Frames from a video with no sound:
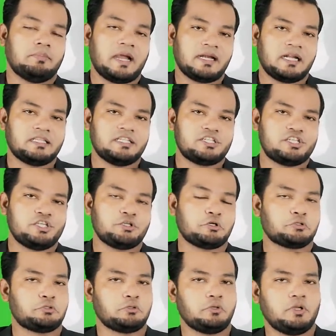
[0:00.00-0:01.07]
বাংলাদেশি
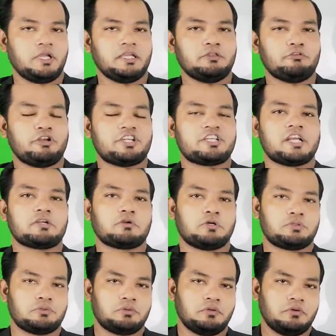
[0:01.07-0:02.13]
কতগুলো ইন্দোনেশিয়ান
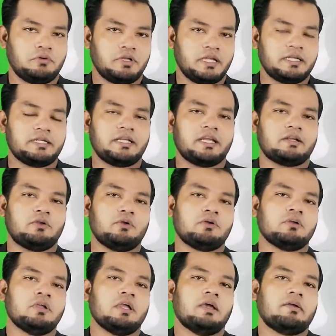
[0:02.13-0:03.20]
কতগুলো ইন্ডিয়ান লোক
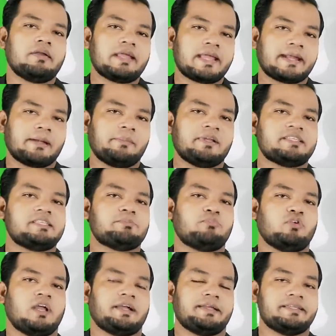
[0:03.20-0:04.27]
রিকার ব্রিসি
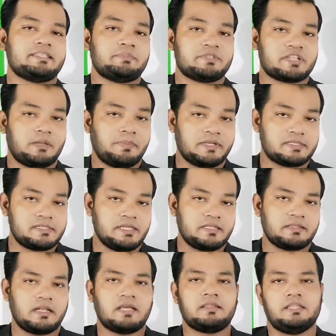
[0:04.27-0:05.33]
পুলাঙ্গে স্পেশাল পাস নিয়ে
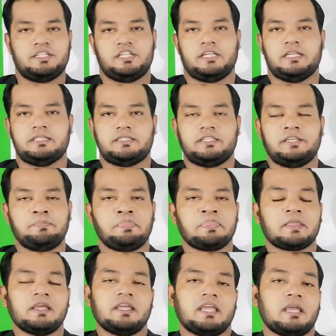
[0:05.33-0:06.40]
তারা দেশে গেছে
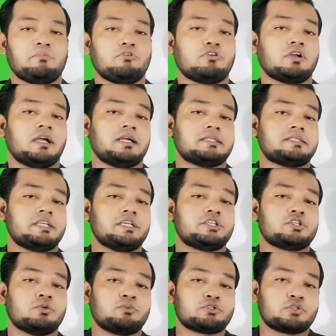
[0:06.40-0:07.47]
এবং যেই
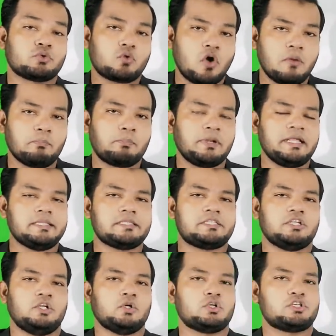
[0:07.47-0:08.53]
সমস্ত কমপ্লেন
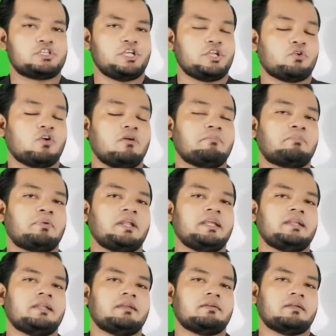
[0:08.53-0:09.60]
ছিল সেই
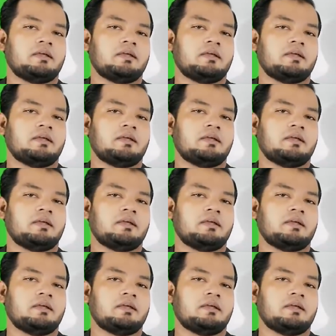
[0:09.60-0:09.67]
কমপ্লেন